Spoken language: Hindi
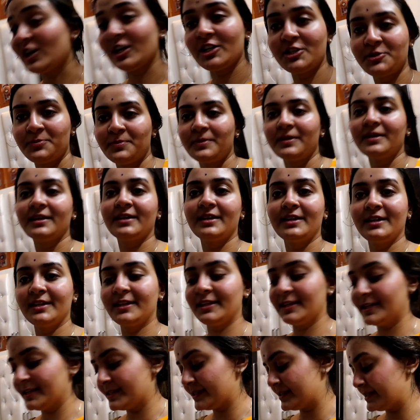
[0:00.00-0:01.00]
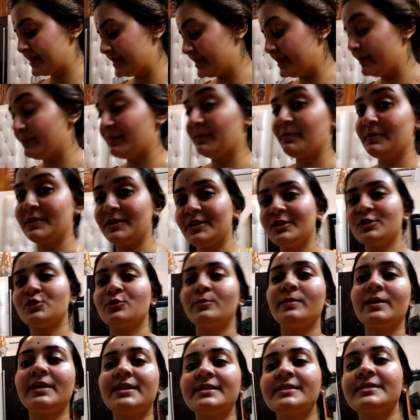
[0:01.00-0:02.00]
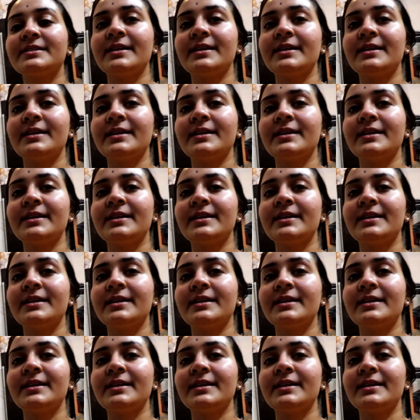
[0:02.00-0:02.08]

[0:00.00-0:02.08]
चार्ज पे रखी थी इसलिए अभी बज रहे सुबह के